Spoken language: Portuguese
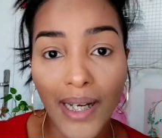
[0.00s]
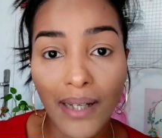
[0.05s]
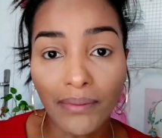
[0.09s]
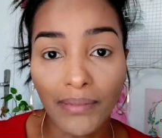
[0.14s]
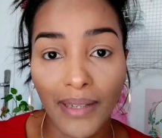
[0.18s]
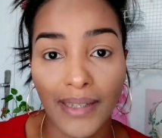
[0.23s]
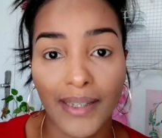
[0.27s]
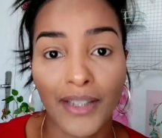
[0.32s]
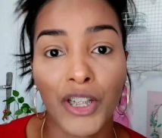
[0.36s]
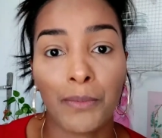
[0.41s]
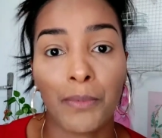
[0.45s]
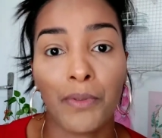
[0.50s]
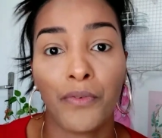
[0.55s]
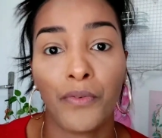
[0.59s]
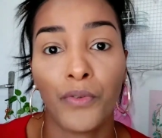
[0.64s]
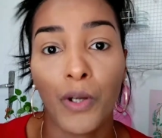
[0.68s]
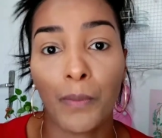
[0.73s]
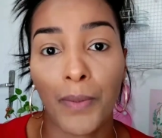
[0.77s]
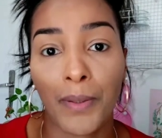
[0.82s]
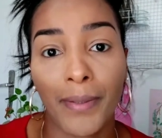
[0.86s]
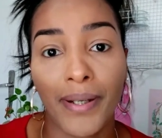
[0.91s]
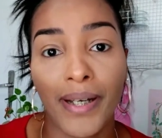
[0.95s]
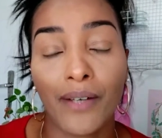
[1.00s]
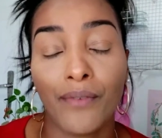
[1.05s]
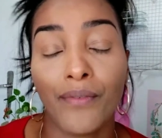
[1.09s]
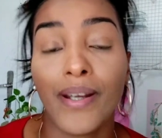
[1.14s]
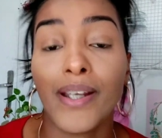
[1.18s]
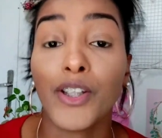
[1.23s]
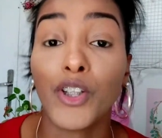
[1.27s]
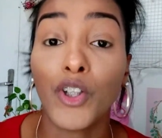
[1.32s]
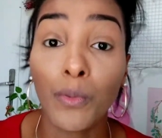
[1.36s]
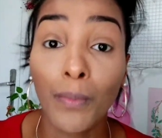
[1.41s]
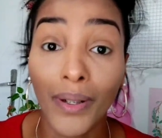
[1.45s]
que a gente me viu a primeira vez,
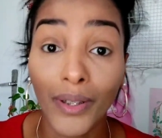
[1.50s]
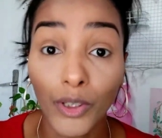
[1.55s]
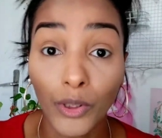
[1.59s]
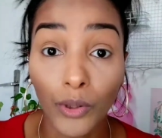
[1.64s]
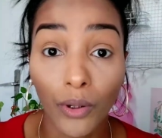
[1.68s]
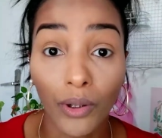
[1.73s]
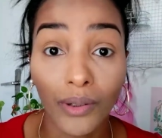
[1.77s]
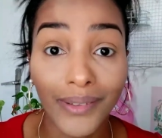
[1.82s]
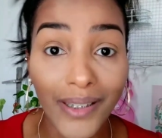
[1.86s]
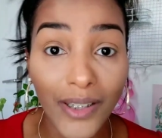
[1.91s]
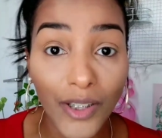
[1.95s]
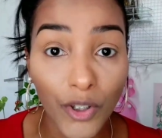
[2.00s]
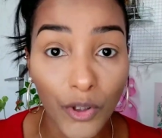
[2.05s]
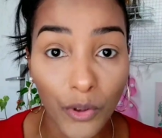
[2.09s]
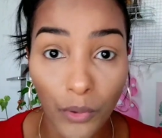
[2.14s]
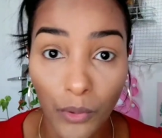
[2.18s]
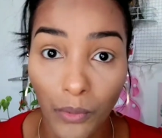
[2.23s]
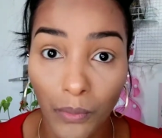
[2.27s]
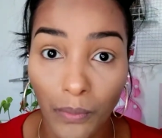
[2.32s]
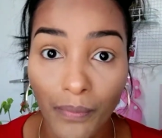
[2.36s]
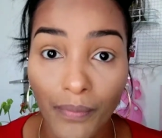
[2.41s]
e uma toda azul.